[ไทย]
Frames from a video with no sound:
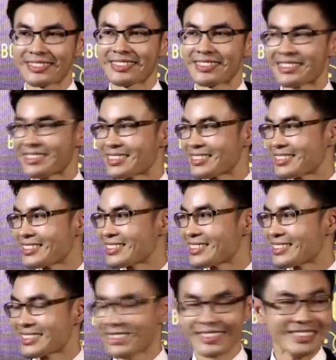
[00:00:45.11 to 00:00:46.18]
ออก็เป็นส่ว
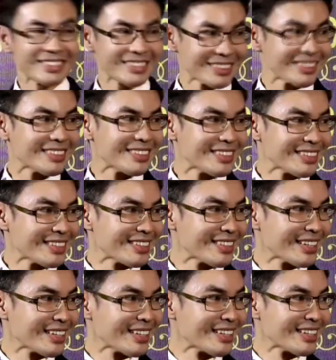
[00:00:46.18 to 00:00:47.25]
นหนึ่งในรับราง
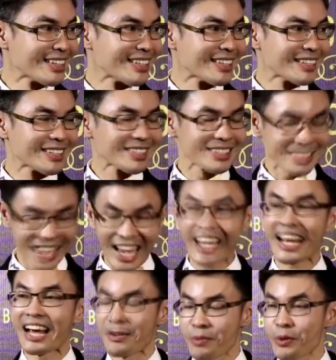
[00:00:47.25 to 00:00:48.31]
วัลด้วยในวันนี้ใช่
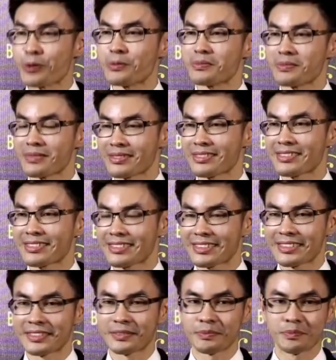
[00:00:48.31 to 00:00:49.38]
ครับผมรางวัลอะ
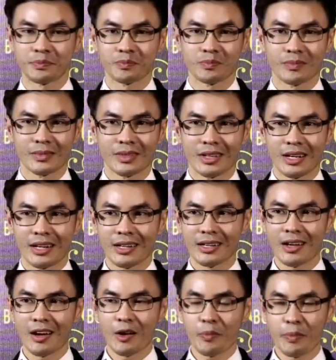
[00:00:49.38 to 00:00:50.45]
ไรบ้างครับ
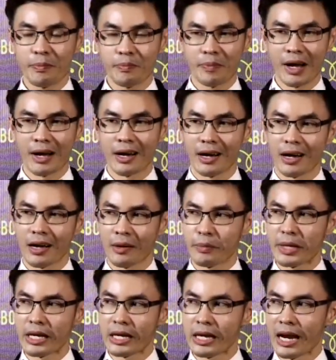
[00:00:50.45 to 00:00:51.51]
ก็
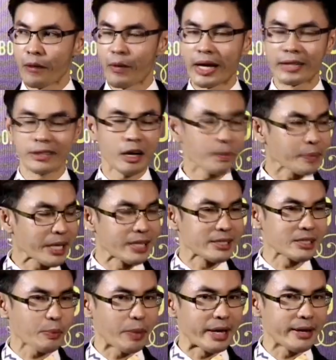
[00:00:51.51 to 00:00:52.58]
มีรางวัล Top
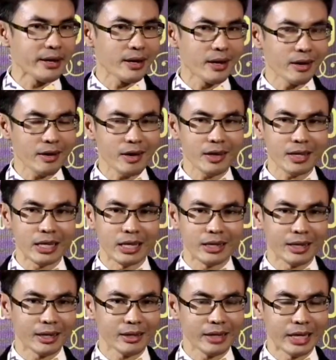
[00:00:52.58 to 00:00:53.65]
10 Spender แล้วก็อีก
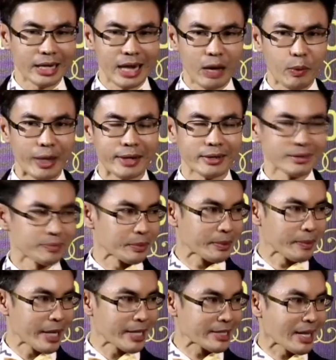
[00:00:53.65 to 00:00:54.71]
อีกรางวัลหนึ่ง
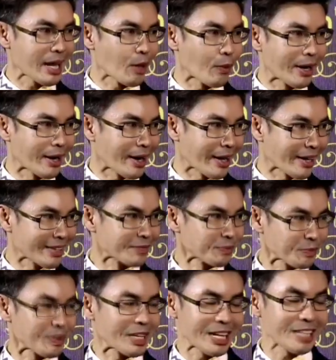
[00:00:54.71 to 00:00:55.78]
ไม่แน่ใจรางวัลอะไร
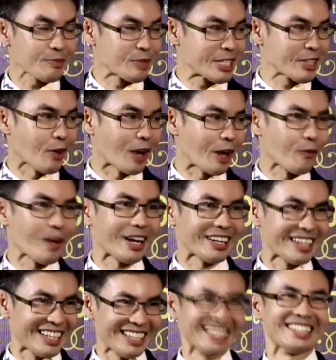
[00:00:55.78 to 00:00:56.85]
นี่น่าจะมี2รางวัล
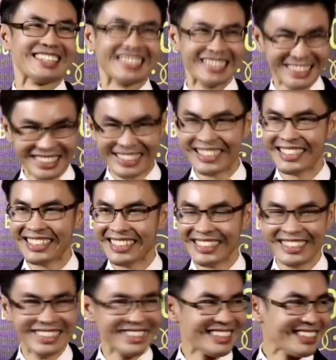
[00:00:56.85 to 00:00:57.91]
นี่คือมาจาก
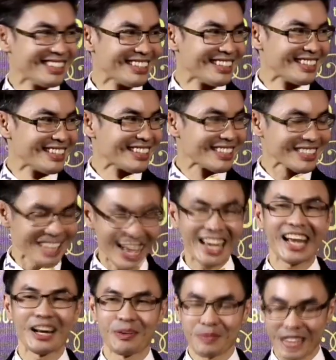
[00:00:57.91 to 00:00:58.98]
การใช้ผลิตภัณฑ์ของใช่
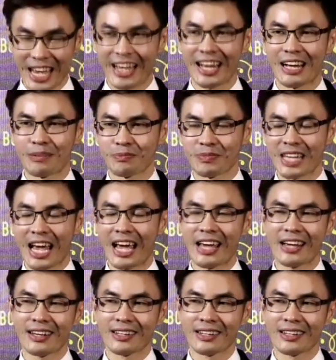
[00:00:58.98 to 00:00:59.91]
ครับใช่ครับใช้